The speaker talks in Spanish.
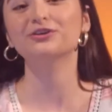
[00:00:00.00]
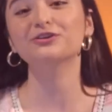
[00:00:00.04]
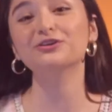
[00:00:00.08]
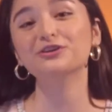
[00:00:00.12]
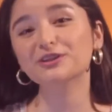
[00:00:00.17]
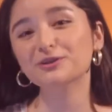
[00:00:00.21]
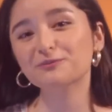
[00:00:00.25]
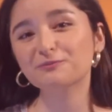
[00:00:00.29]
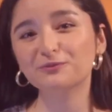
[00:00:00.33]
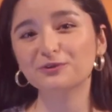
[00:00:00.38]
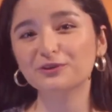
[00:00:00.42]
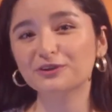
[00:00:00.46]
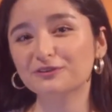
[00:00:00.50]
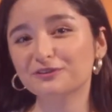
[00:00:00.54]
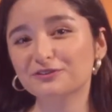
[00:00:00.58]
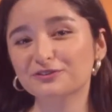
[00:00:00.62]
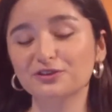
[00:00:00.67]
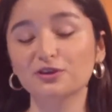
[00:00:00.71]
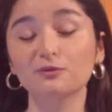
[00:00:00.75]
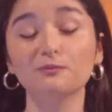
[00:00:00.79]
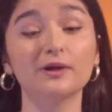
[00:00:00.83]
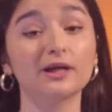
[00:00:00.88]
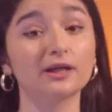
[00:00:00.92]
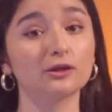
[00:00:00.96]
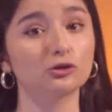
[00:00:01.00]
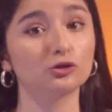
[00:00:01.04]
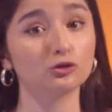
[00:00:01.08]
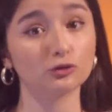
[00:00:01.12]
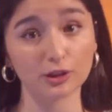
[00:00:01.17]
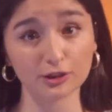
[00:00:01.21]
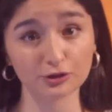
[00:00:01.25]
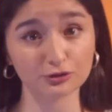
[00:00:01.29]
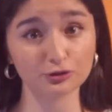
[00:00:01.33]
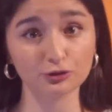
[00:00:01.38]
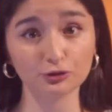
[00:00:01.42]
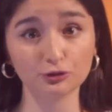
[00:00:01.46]
donde pueden resolver
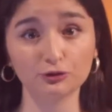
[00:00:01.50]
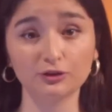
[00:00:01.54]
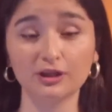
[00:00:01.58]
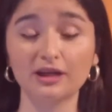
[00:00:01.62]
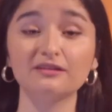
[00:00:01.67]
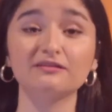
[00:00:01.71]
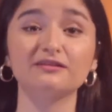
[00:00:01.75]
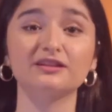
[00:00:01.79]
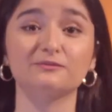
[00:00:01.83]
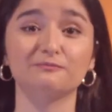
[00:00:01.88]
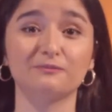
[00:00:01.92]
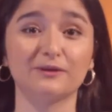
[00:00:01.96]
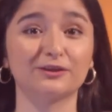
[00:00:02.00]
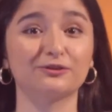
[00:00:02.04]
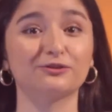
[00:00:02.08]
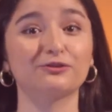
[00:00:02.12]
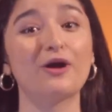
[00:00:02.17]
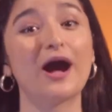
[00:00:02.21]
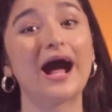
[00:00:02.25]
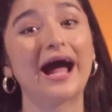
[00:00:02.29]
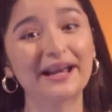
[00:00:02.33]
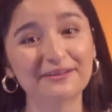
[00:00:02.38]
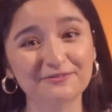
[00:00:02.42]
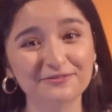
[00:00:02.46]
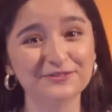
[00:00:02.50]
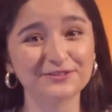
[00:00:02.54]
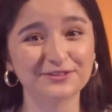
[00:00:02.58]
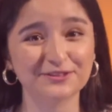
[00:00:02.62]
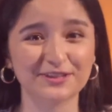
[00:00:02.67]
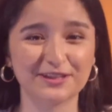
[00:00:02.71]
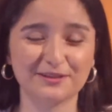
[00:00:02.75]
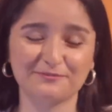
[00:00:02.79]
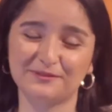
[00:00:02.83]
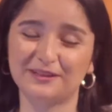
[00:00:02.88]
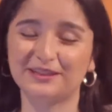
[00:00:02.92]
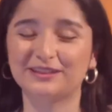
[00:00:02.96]
todas sus dudas respecto al
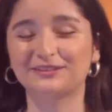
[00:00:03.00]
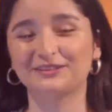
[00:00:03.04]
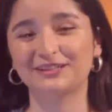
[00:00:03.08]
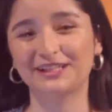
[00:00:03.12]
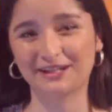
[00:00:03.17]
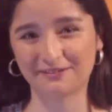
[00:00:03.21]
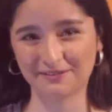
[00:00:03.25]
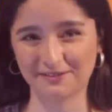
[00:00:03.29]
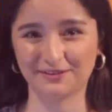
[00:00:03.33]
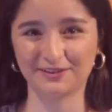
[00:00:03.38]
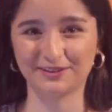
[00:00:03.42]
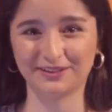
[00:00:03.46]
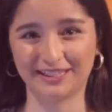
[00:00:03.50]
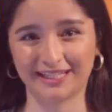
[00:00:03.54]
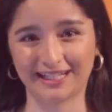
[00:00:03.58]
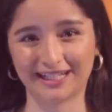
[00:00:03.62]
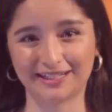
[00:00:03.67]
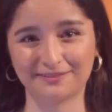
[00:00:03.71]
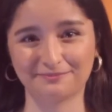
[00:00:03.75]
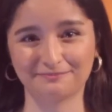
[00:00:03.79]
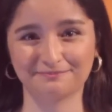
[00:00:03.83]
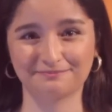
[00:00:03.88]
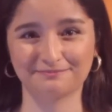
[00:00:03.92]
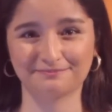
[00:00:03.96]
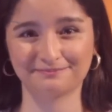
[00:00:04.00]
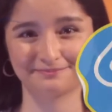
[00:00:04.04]
funcionamiento de la biblioteca.